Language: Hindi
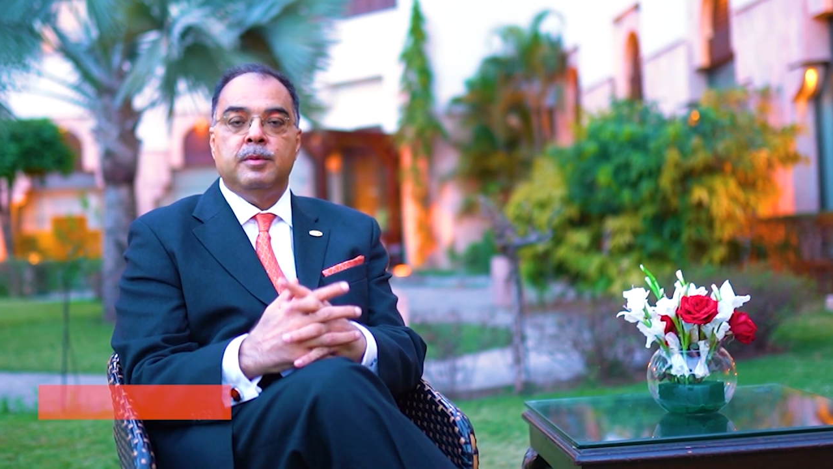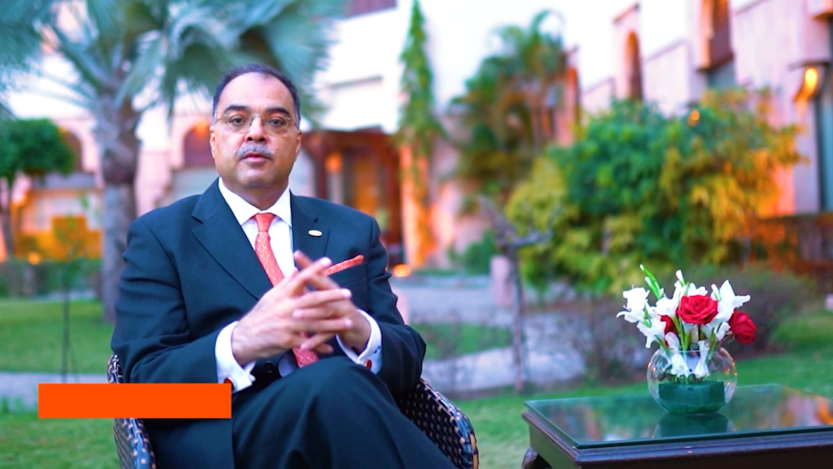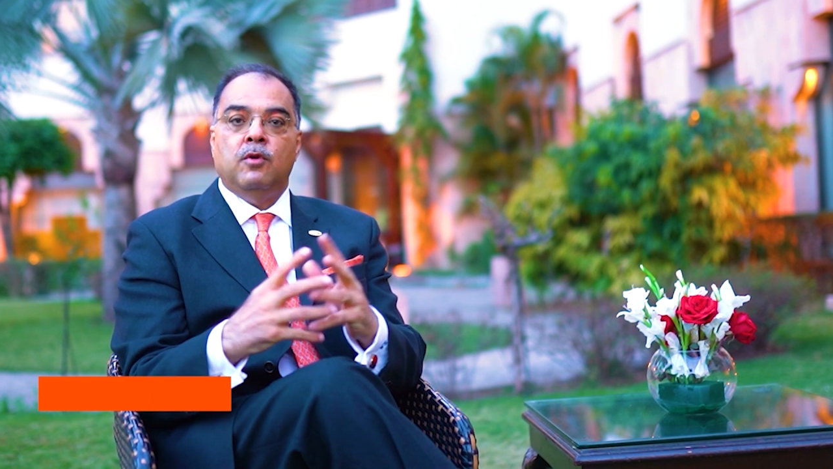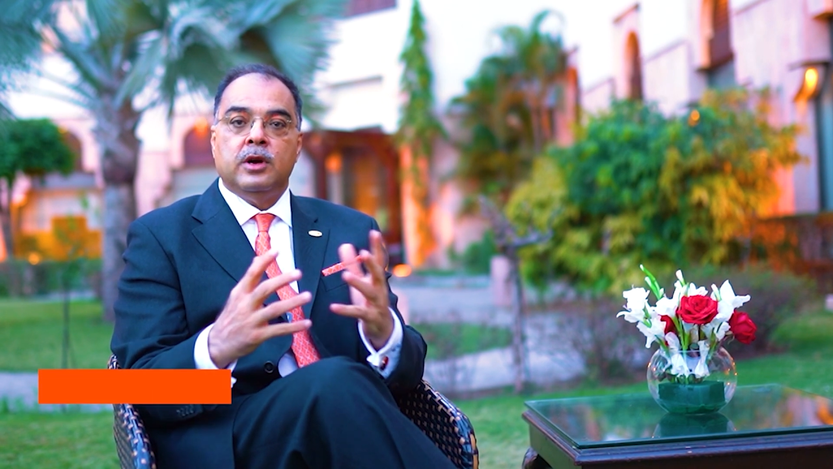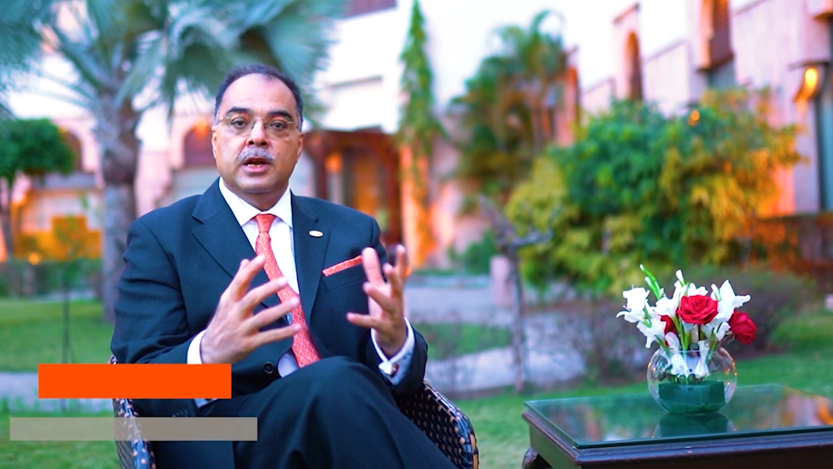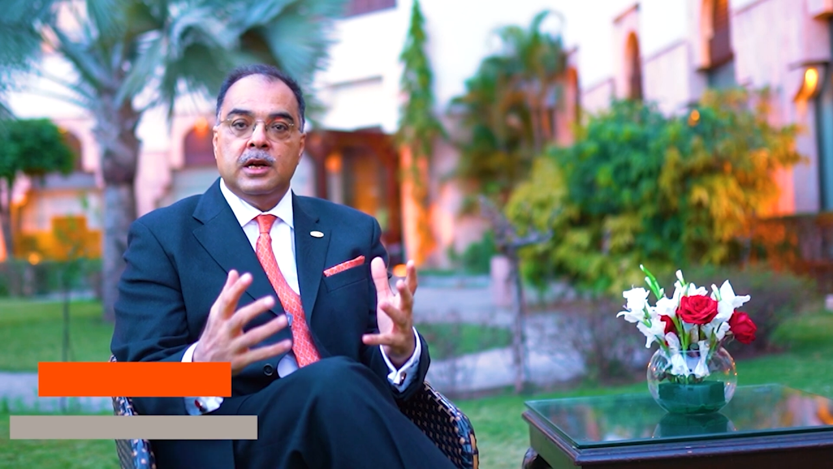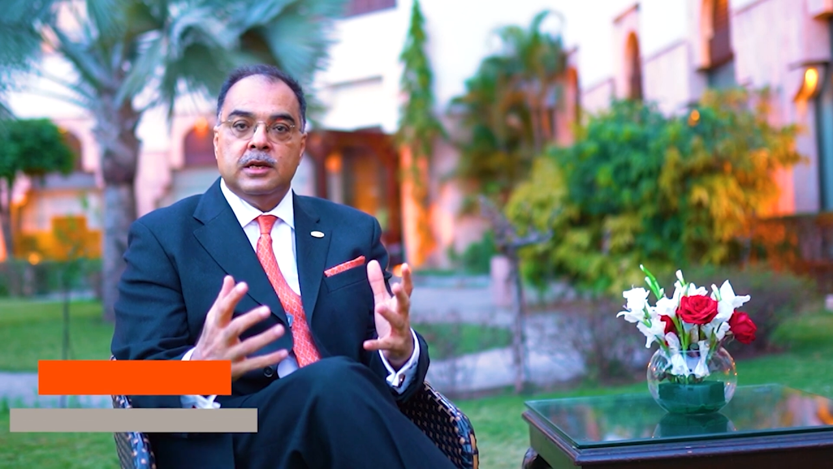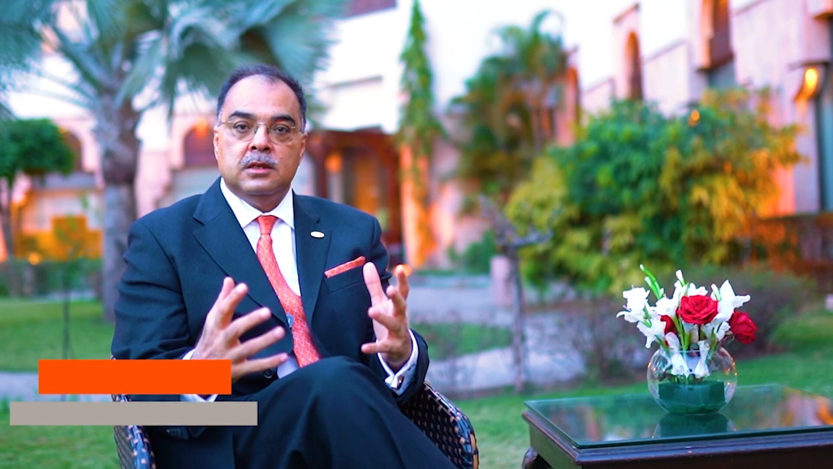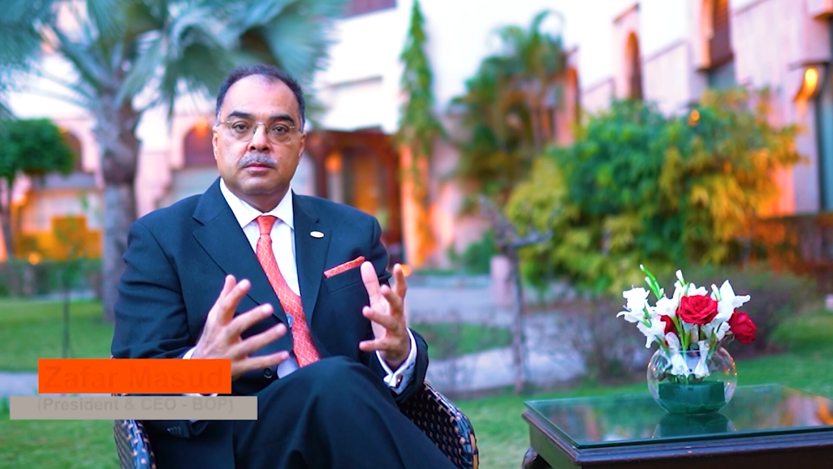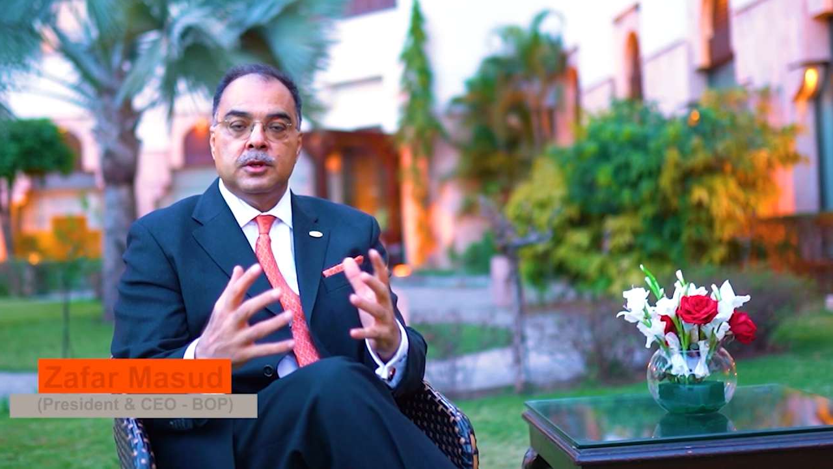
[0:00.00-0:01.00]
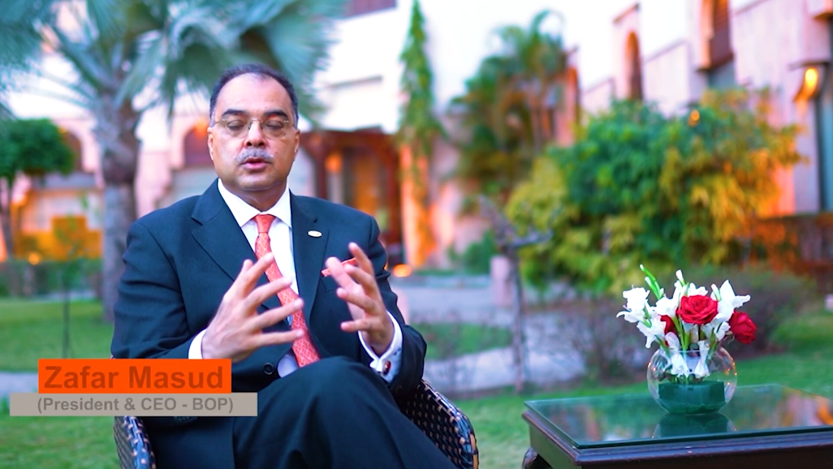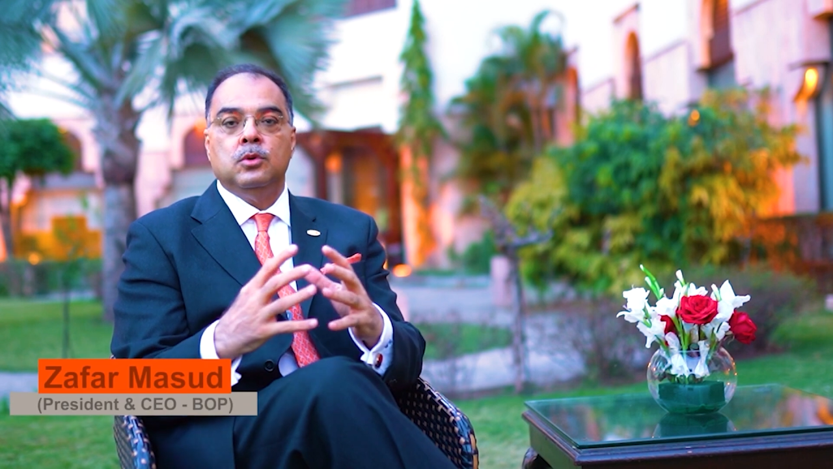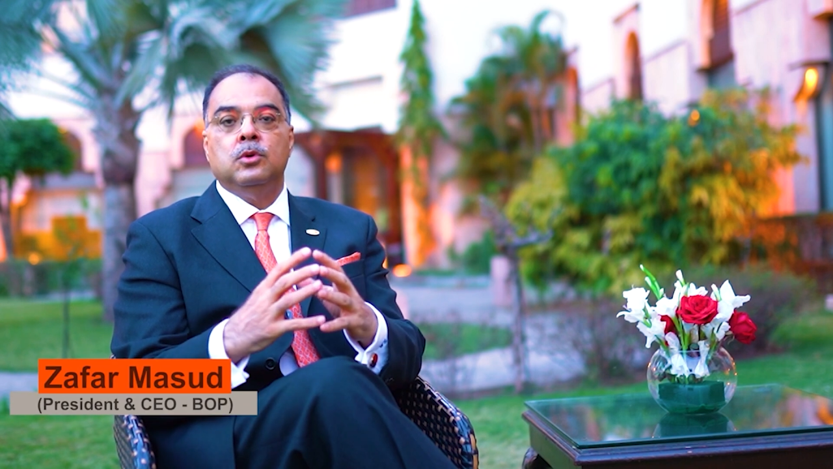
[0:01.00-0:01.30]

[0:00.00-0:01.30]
अपने वॉक इन कस्टमर्स